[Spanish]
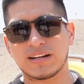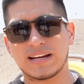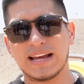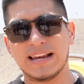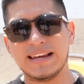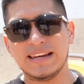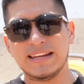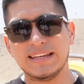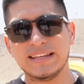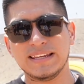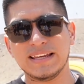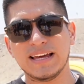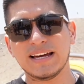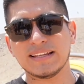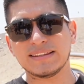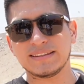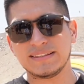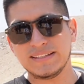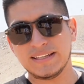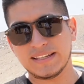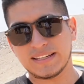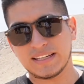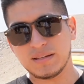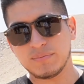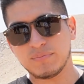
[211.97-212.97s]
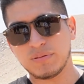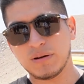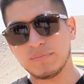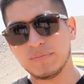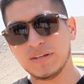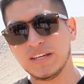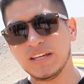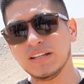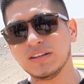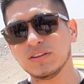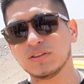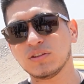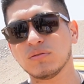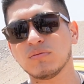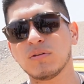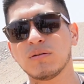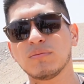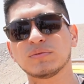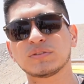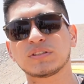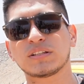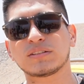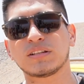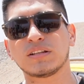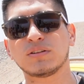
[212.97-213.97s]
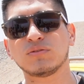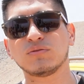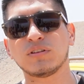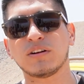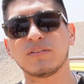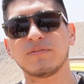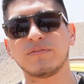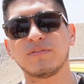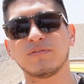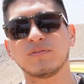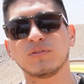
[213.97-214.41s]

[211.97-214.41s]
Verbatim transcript: calidad y equipamiento, vamos a hacer una,